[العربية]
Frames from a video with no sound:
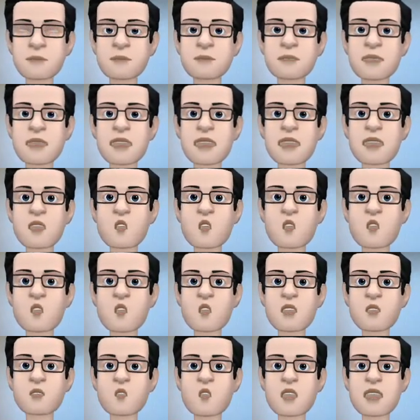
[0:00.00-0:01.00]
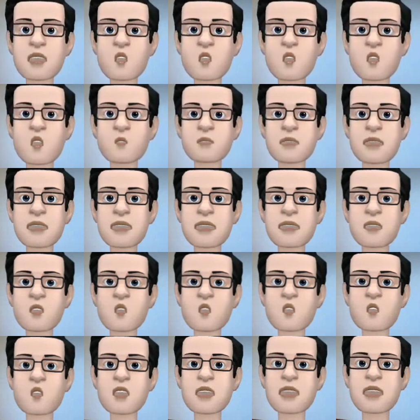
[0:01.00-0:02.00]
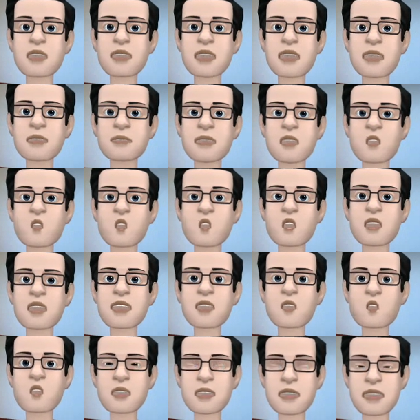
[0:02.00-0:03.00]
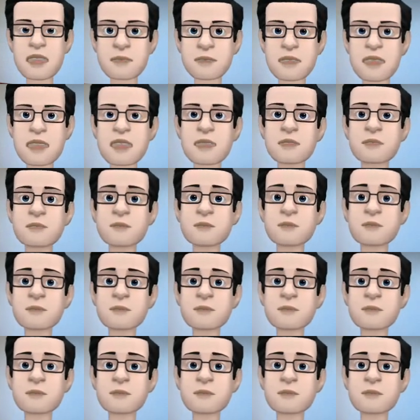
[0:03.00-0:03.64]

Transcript: ويعمل فانو كريم على توفير العناية والتجديد والحماية للجلد